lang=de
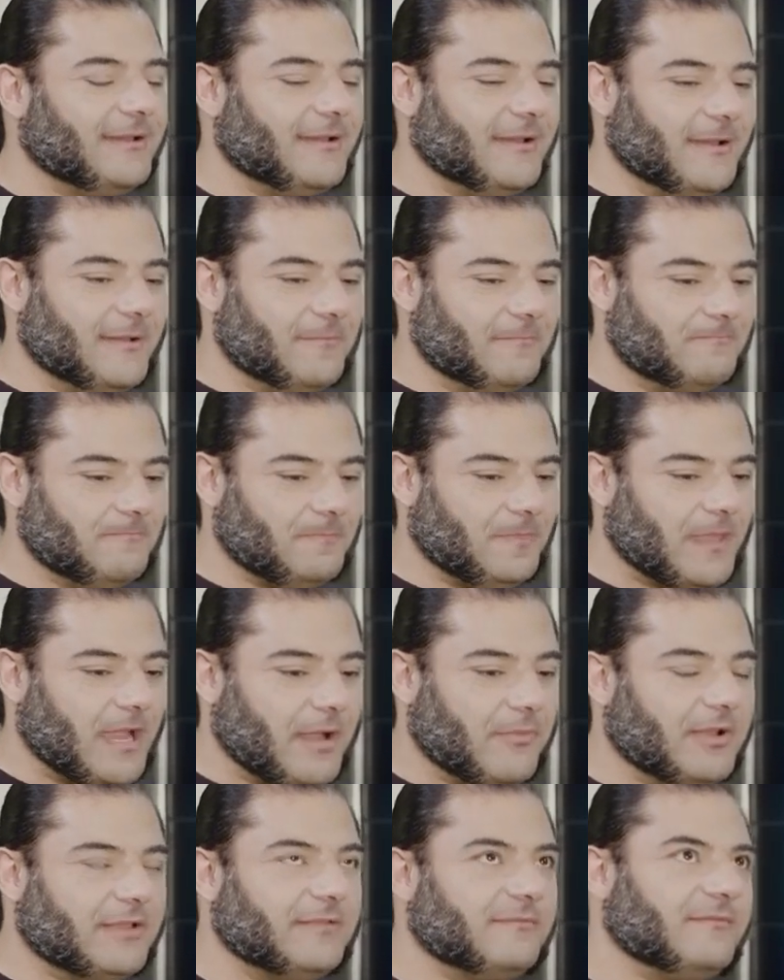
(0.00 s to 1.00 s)
Mhm.
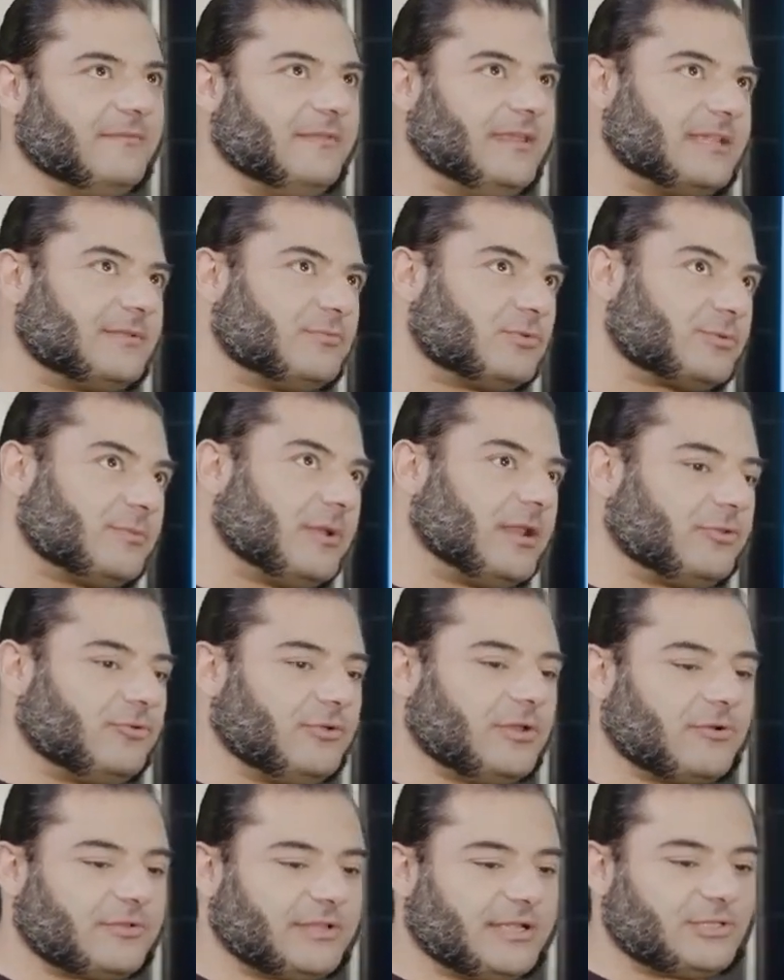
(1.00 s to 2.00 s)
aber jetzt muss man
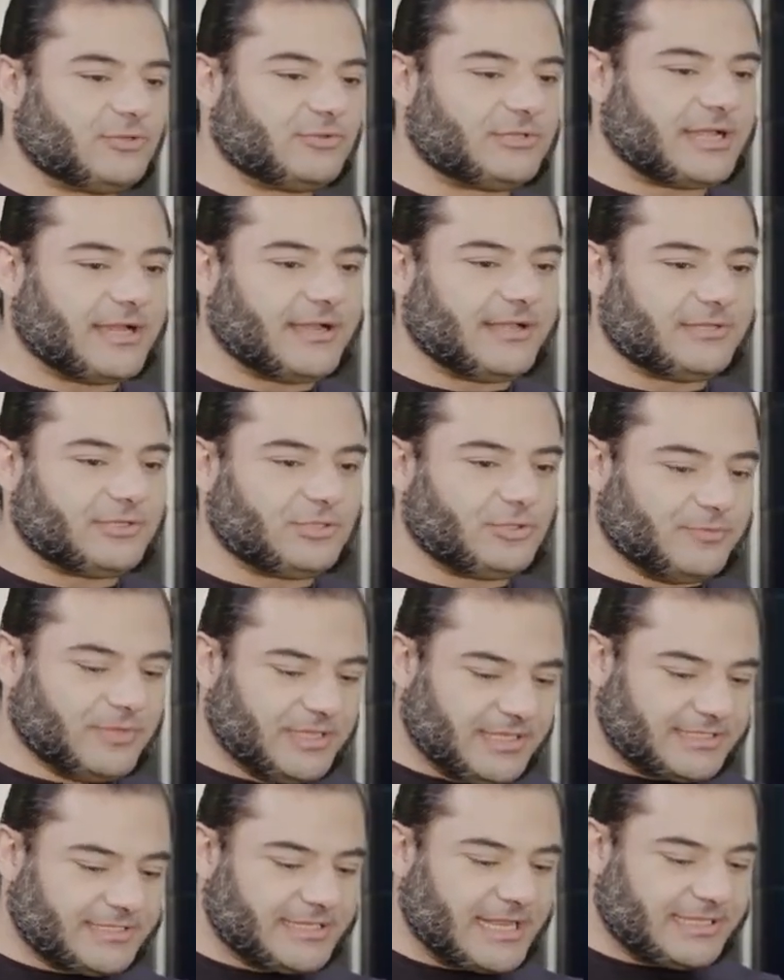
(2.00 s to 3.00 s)
natürlich auch dazu sagen, also
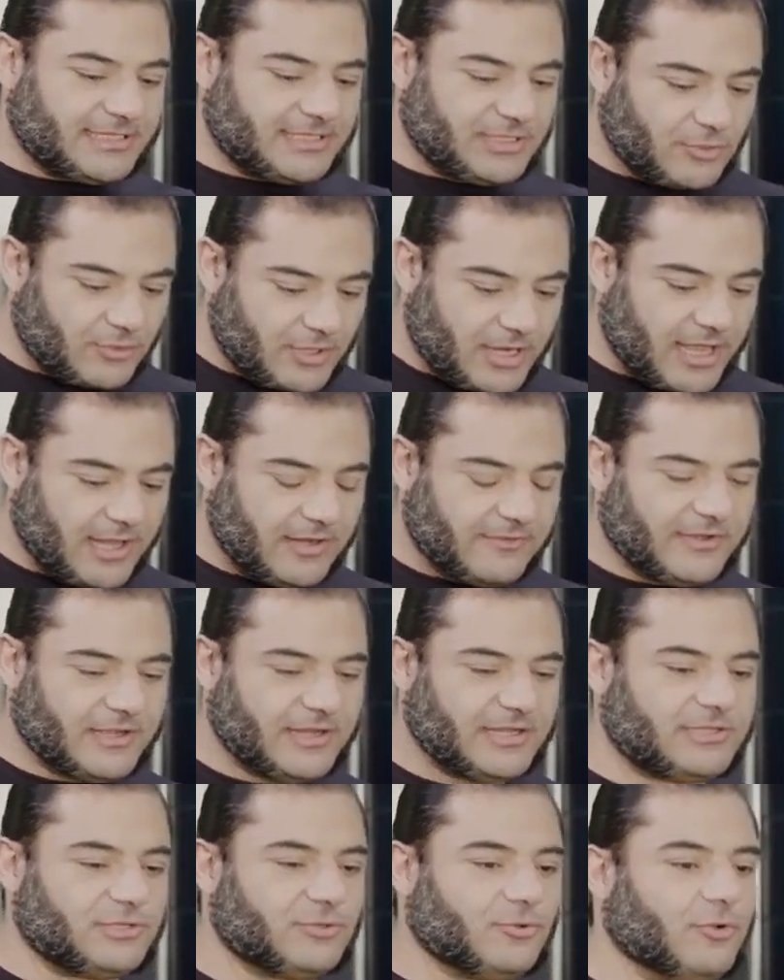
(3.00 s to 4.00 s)
zumindest national war
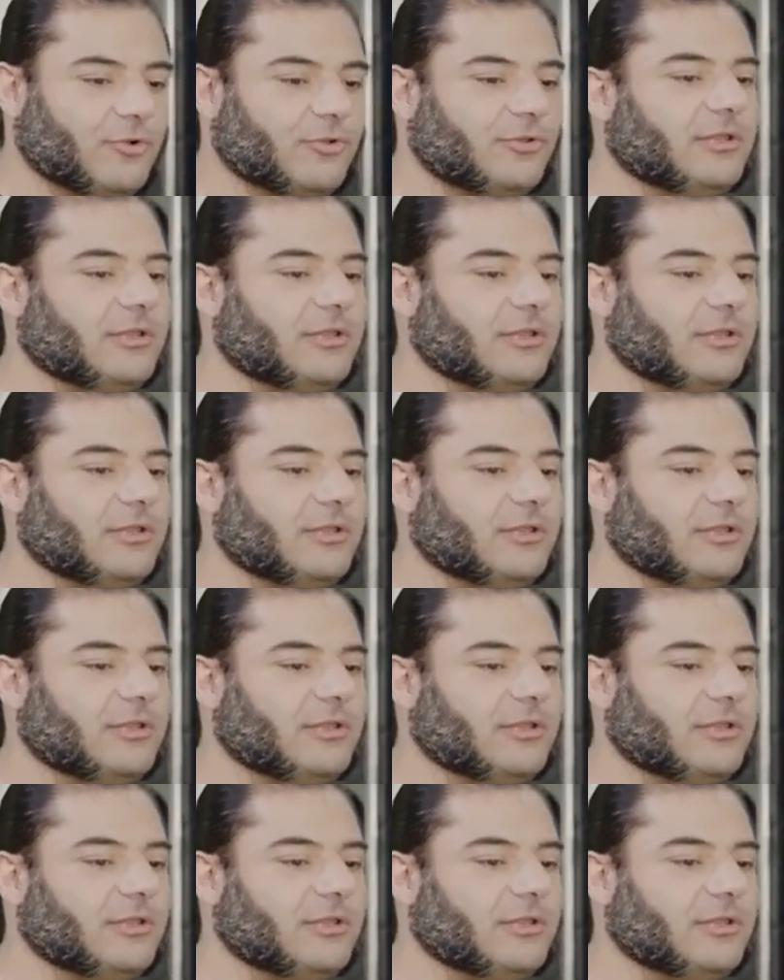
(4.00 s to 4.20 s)
das so.